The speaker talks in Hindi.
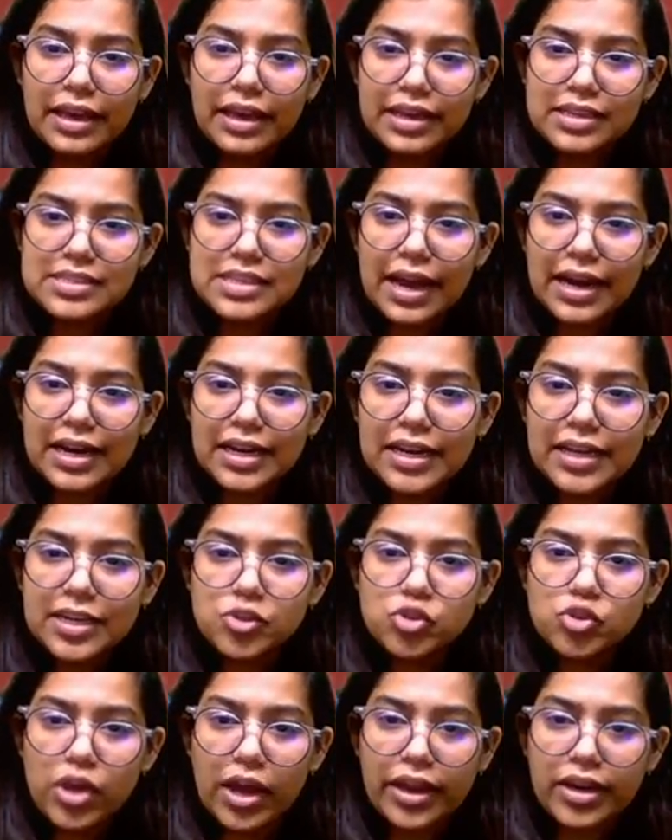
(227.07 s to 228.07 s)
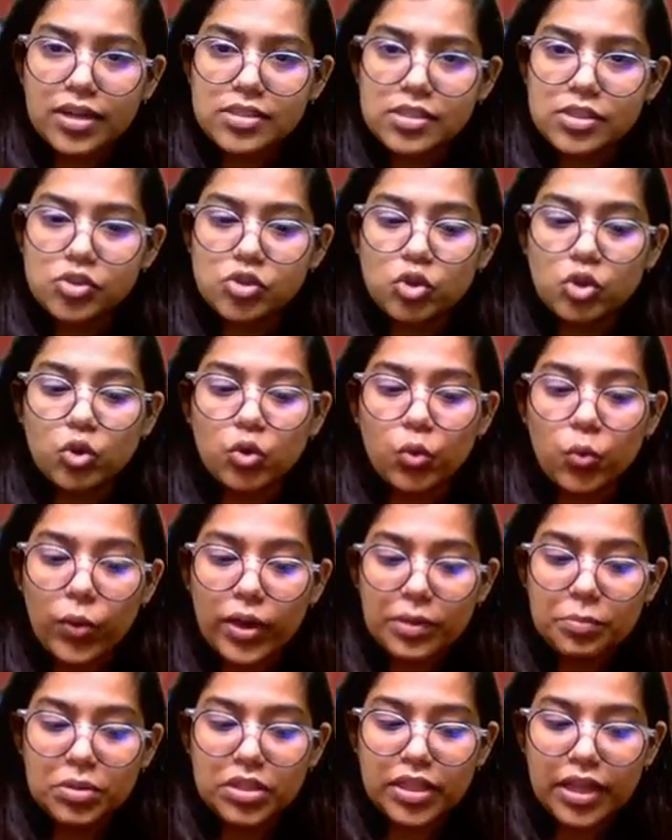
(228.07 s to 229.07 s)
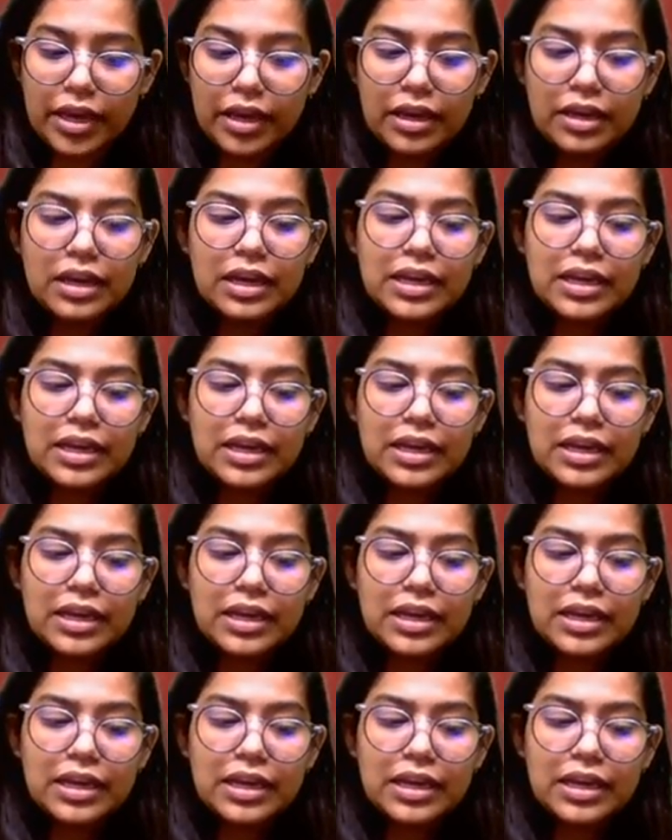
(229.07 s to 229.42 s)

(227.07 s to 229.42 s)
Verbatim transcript: एग्जैक्टली exactly चाइना से शुरू हुए भी थे